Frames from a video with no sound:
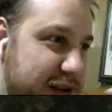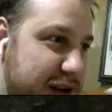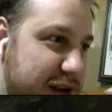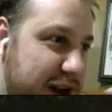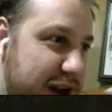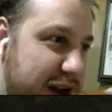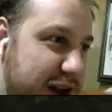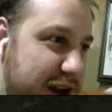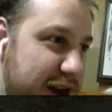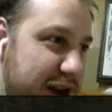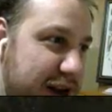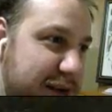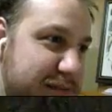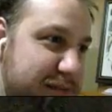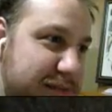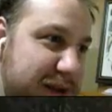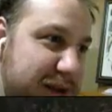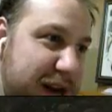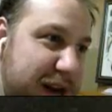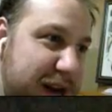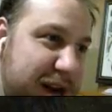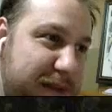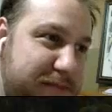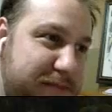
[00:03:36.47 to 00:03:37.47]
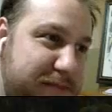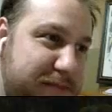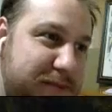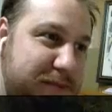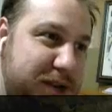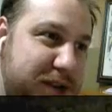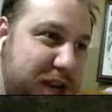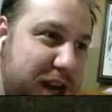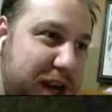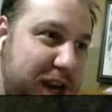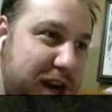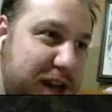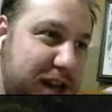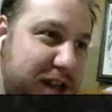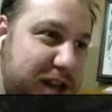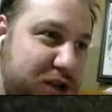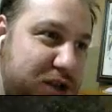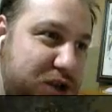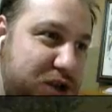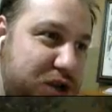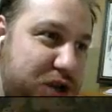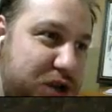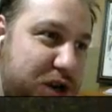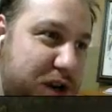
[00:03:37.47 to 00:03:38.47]
Allah'ım ya Rabbim şey kadar
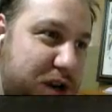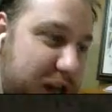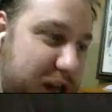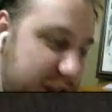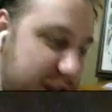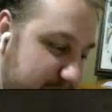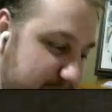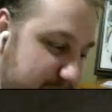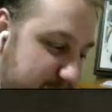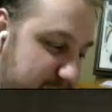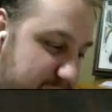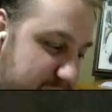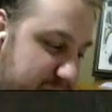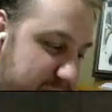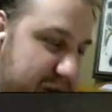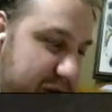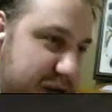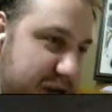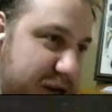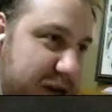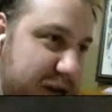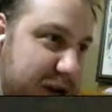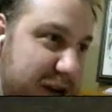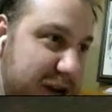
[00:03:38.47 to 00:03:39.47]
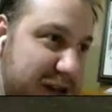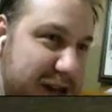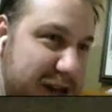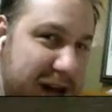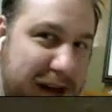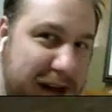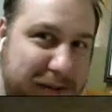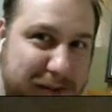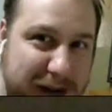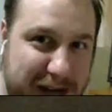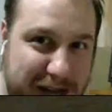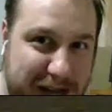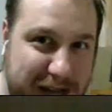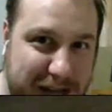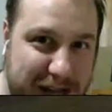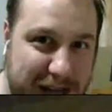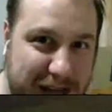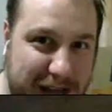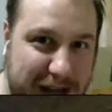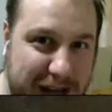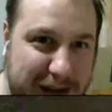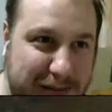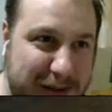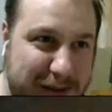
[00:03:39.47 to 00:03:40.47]
cücük kadar boyu var. Daha markete
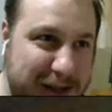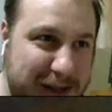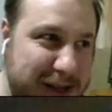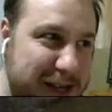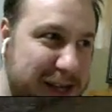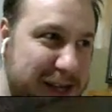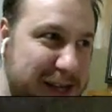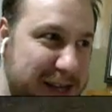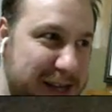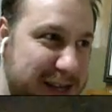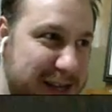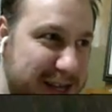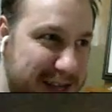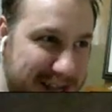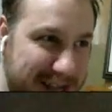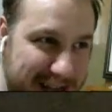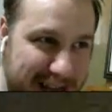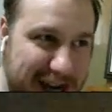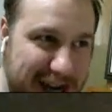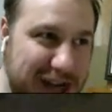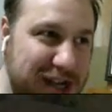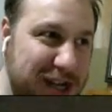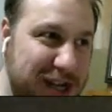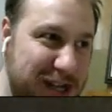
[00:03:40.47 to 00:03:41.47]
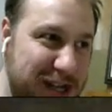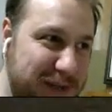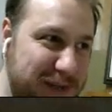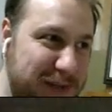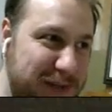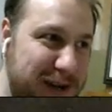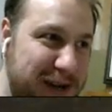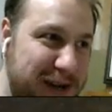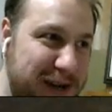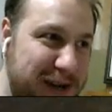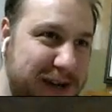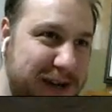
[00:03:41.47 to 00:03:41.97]
gelmedik. Geleceğiz ama.